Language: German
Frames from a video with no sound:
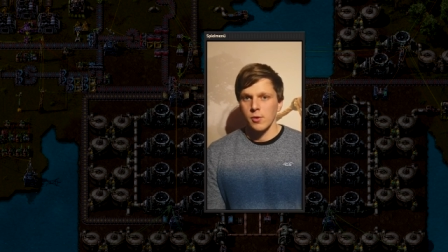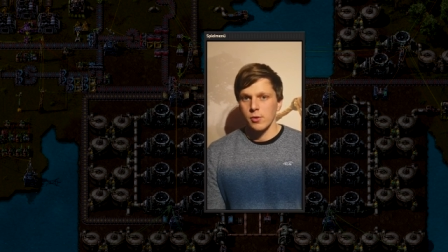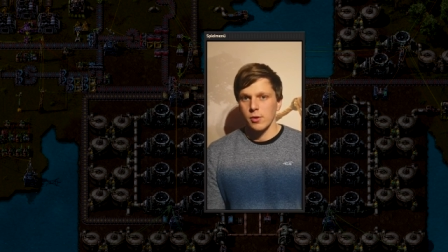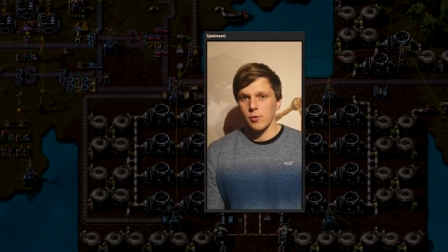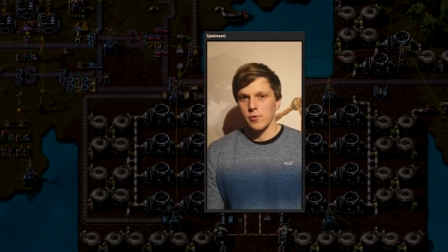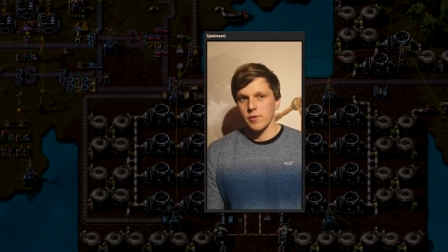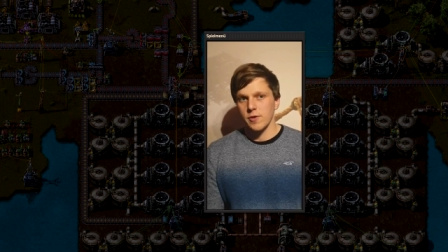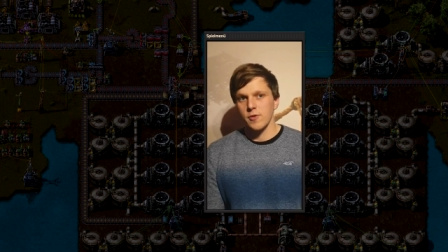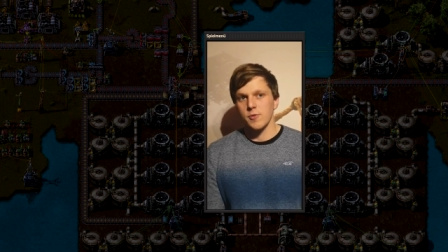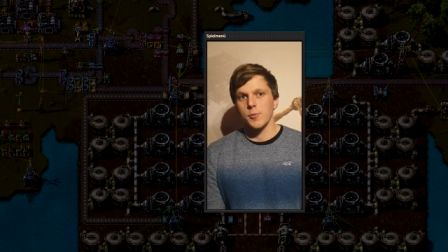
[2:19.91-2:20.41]
Und
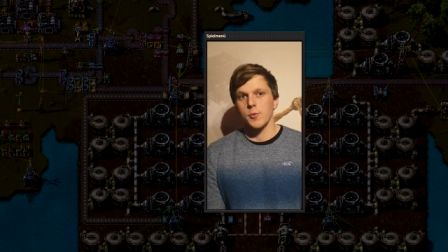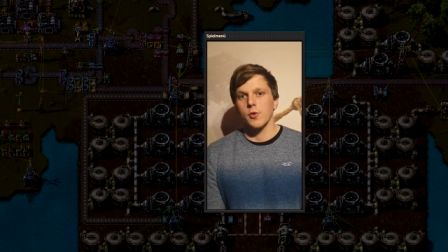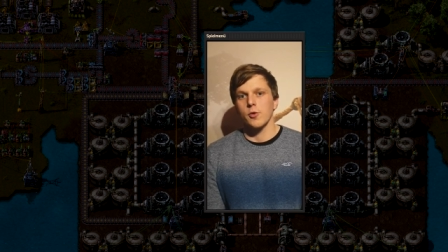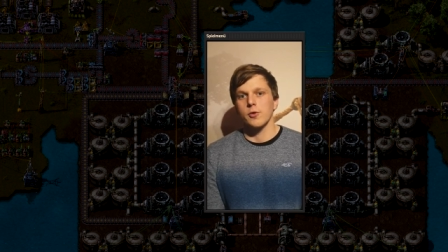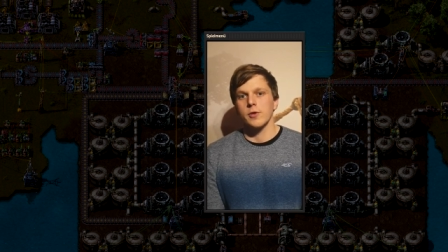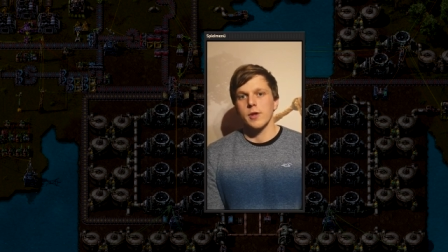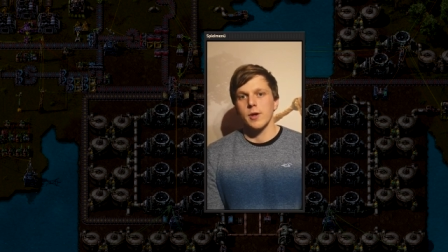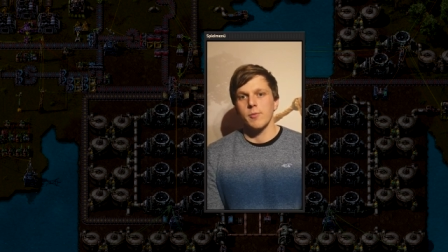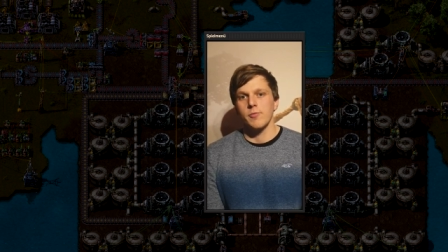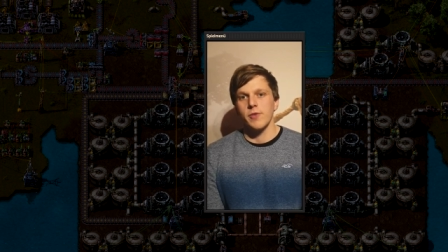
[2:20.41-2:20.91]
aus diesem
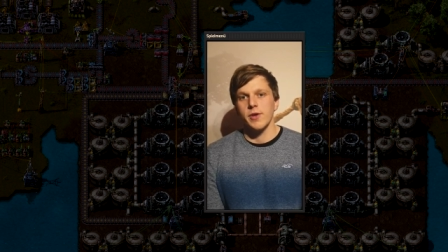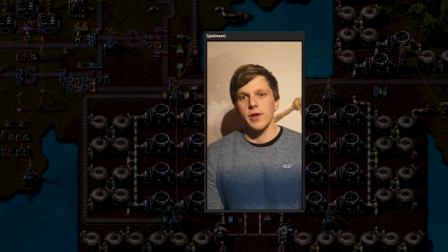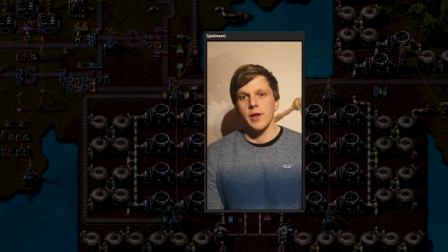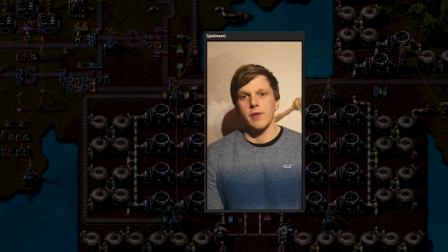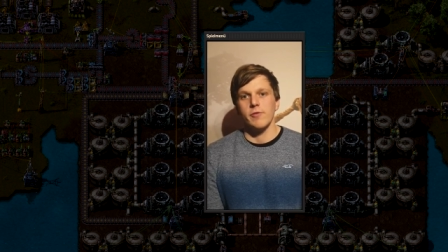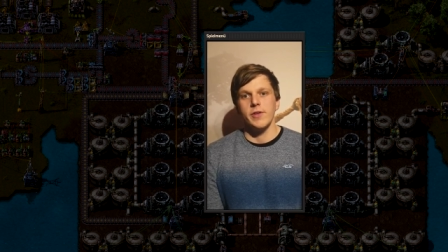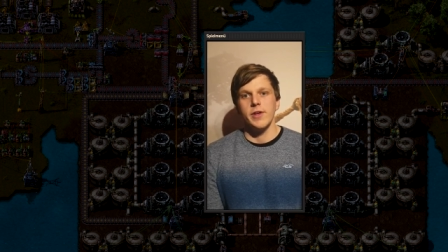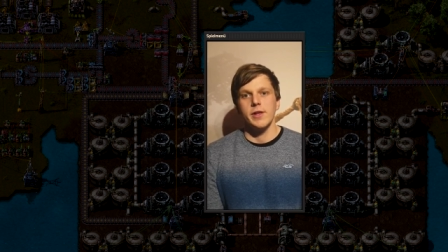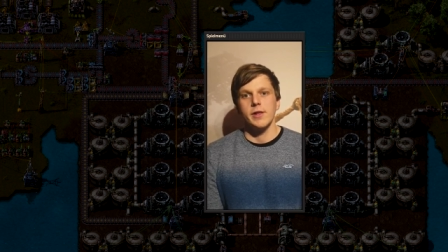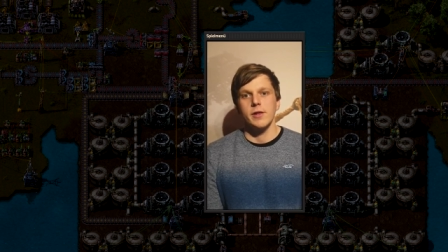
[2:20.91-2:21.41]
Grund haben wir
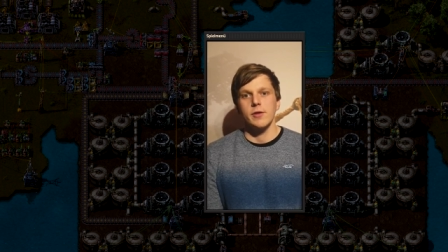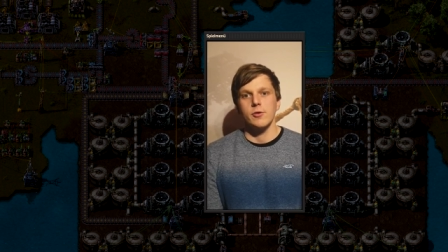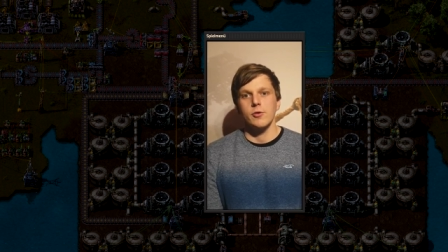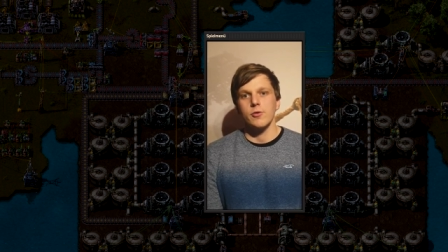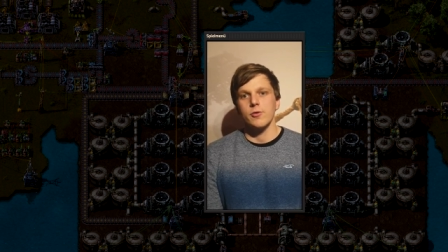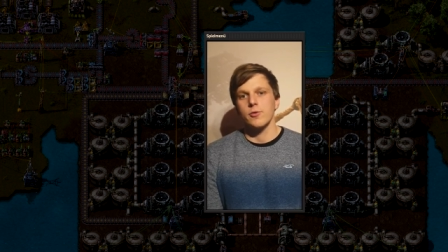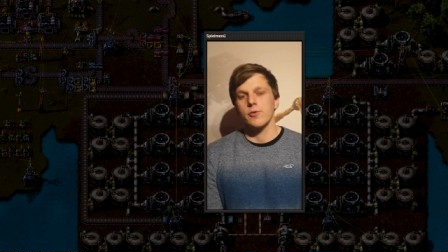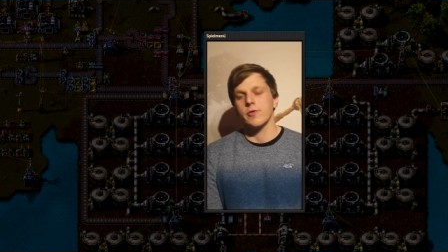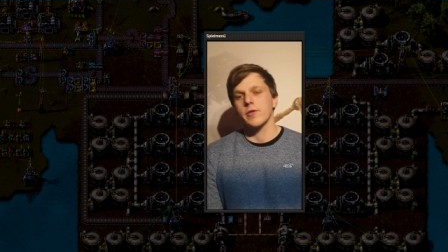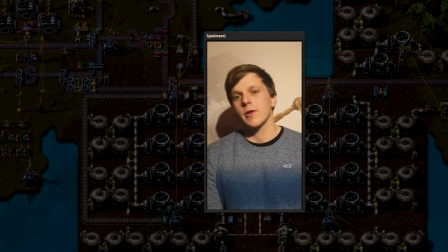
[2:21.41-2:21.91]
Herr Wiegler
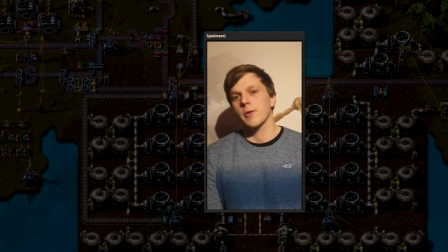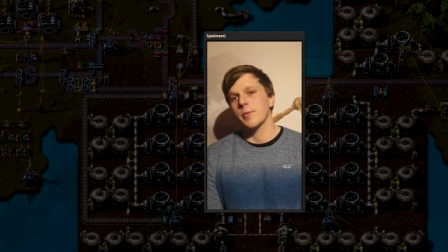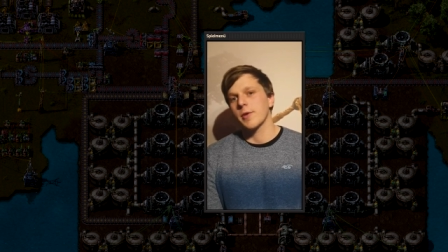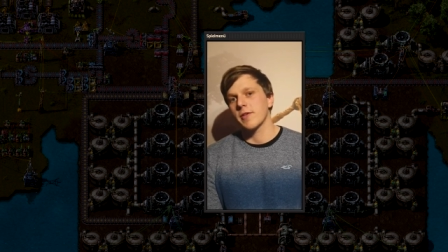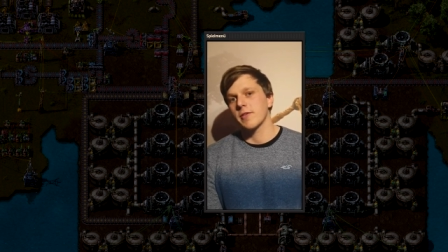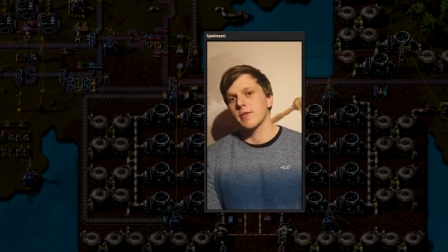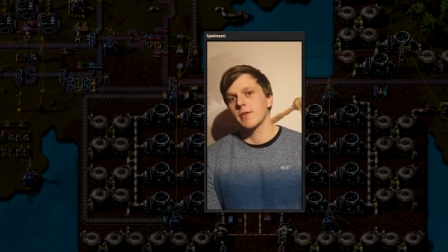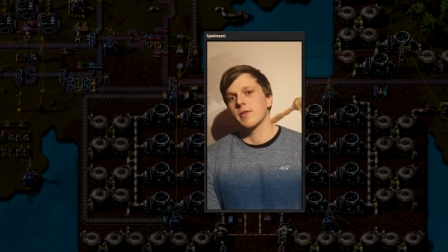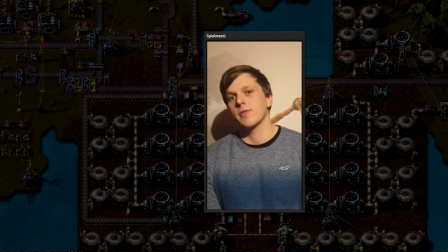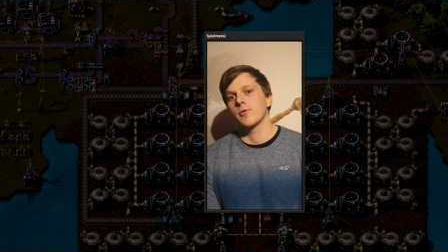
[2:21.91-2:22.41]
noch zu unserer
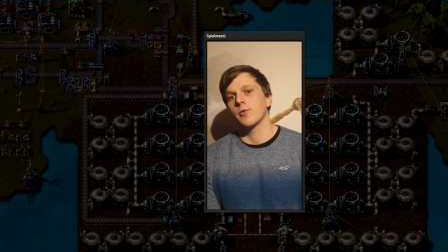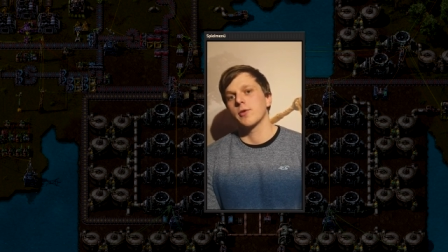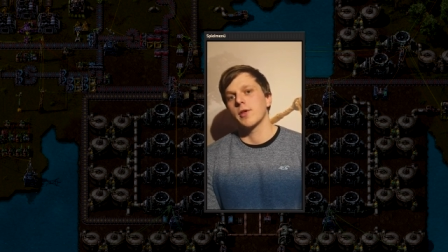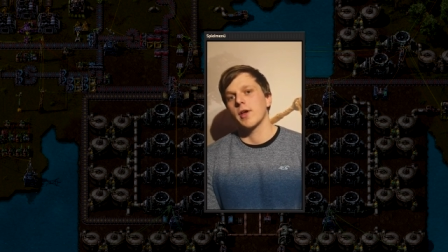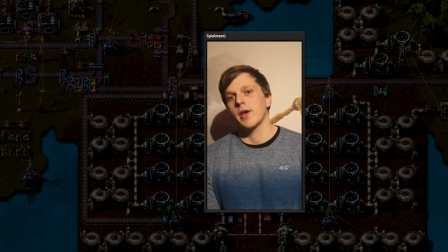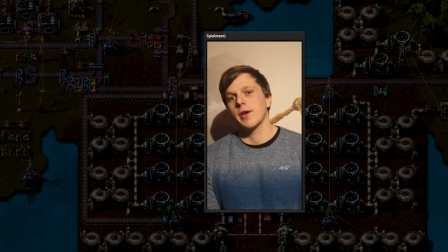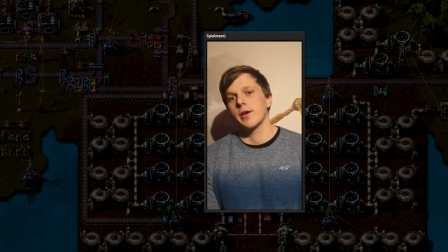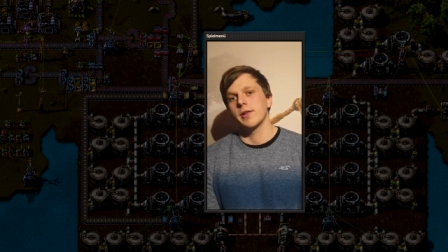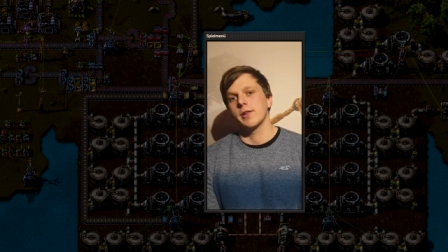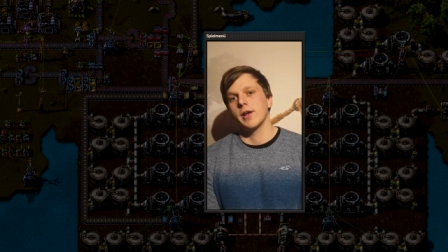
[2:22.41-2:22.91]
Präsentation
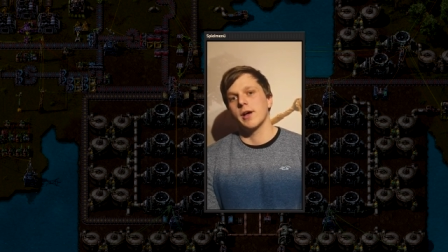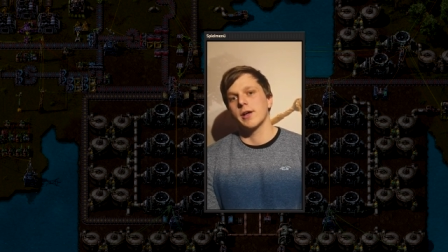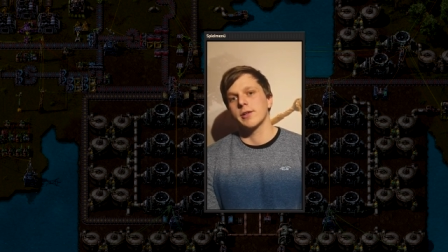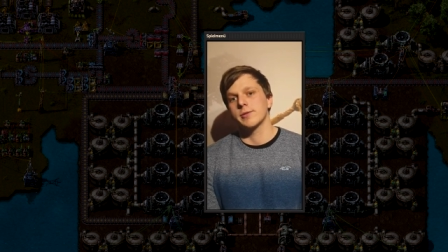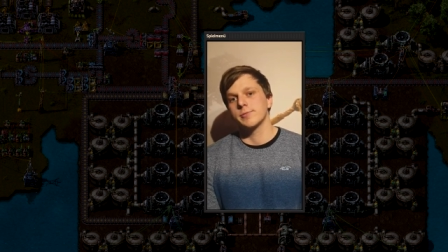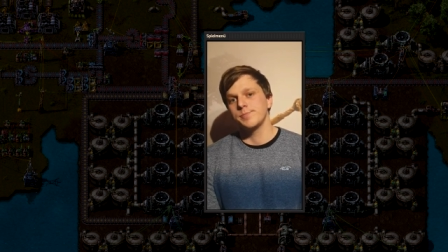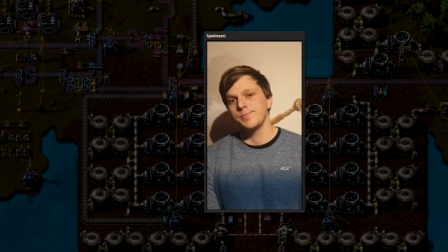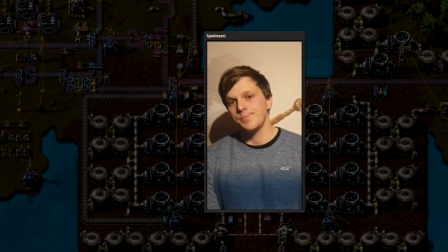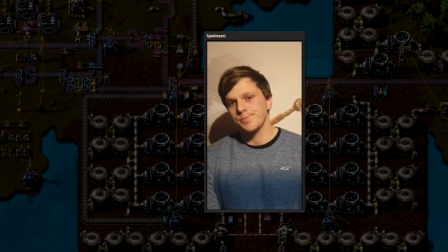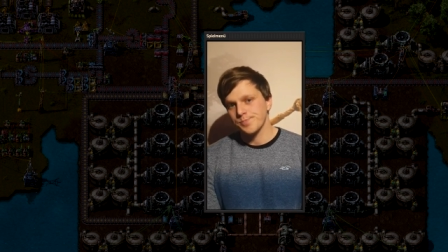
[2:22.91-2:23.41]

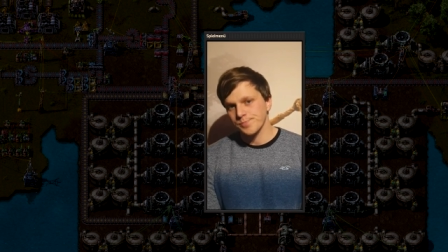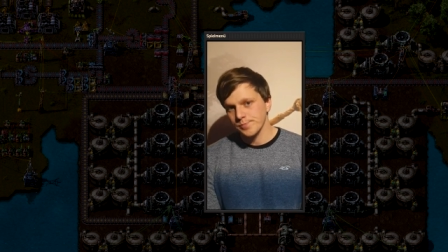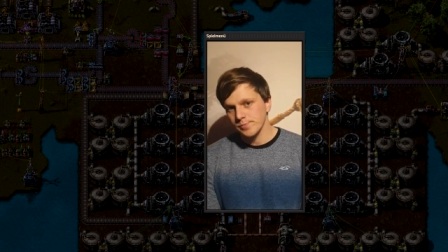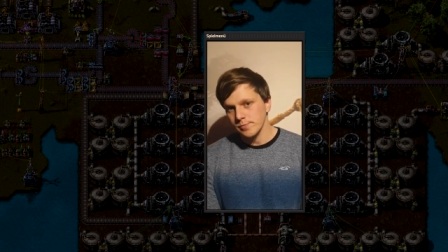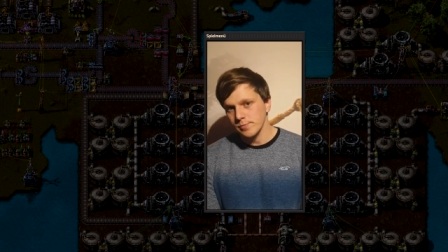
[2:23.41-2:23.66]
eingeladen,